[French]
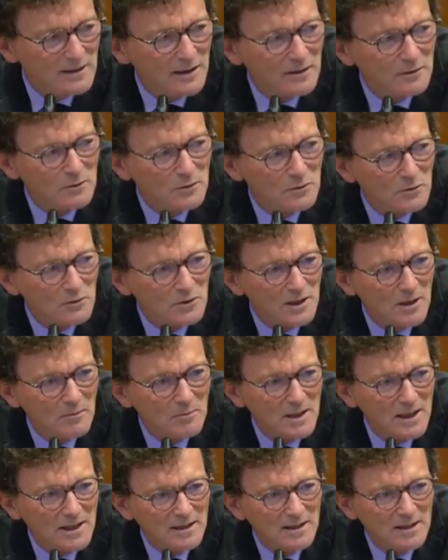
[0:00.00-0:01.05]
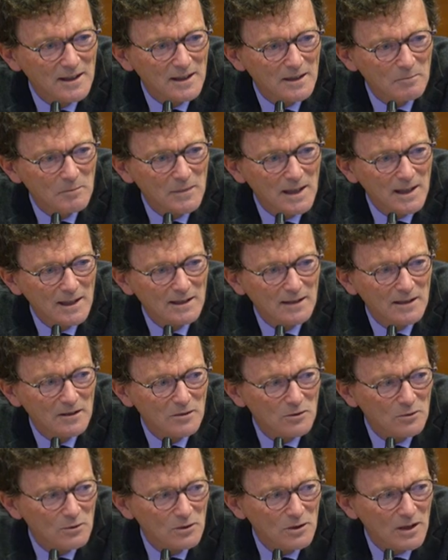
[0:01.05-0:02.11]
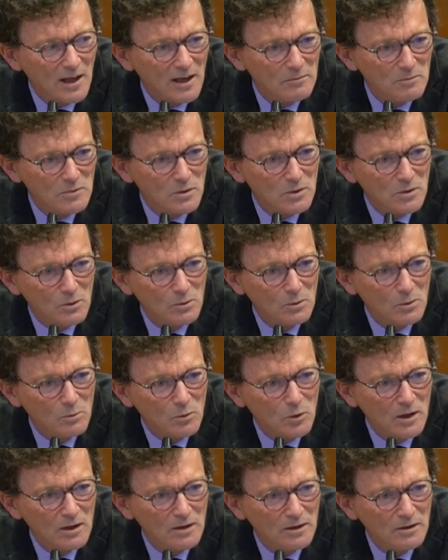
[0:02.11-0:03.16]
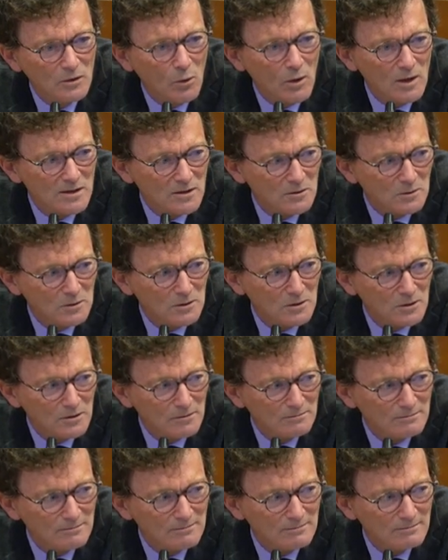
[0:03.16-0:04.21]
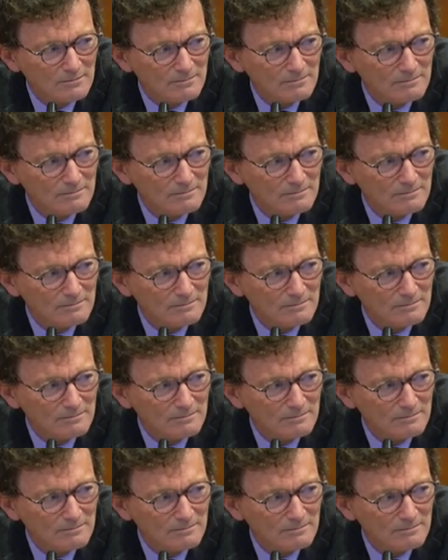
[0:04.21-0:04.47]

un critère de soutenabilité, mais elle est insoutenable sur au moins trois autres